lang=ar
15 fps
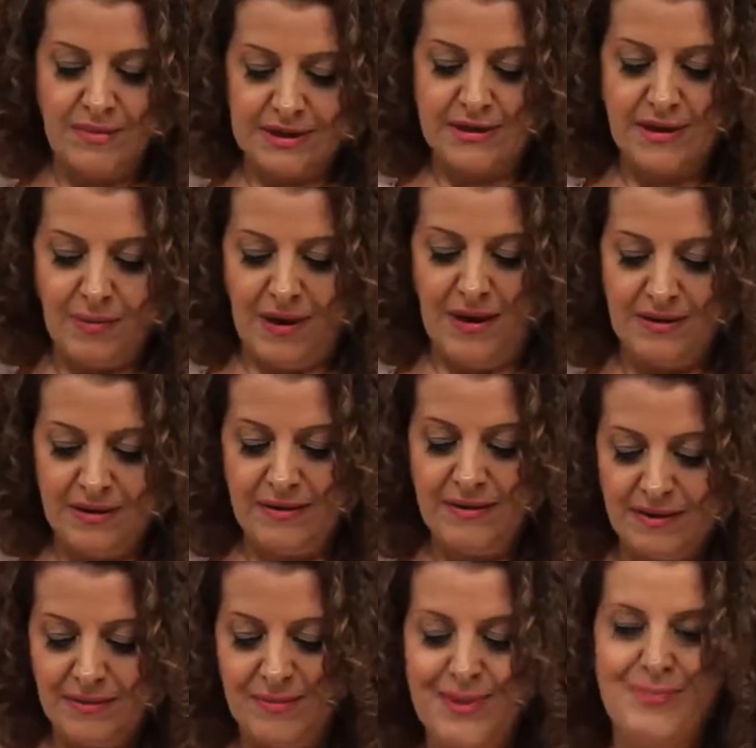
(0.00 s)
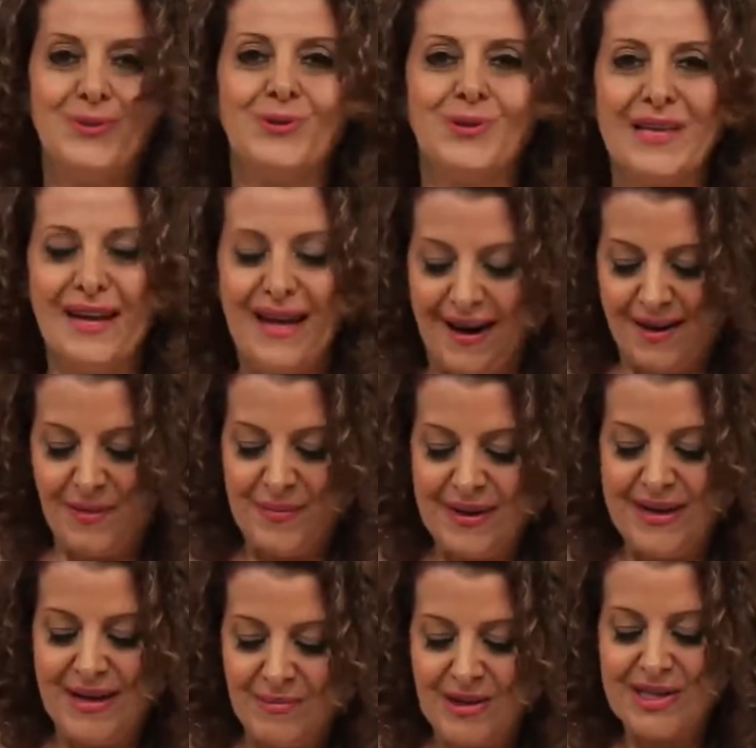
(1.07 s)
بس طبعا بالبيوتنا
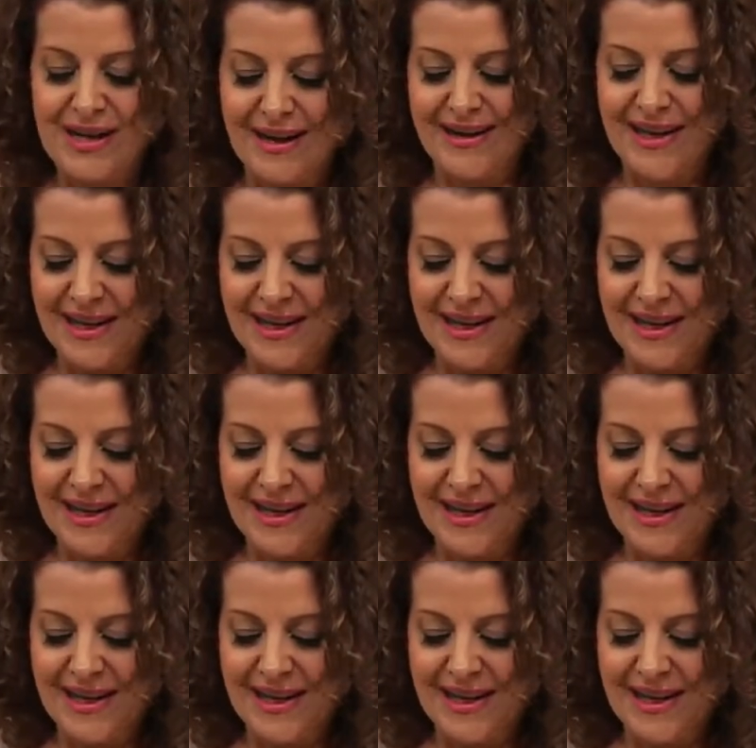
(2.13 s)
العربيه ما شاء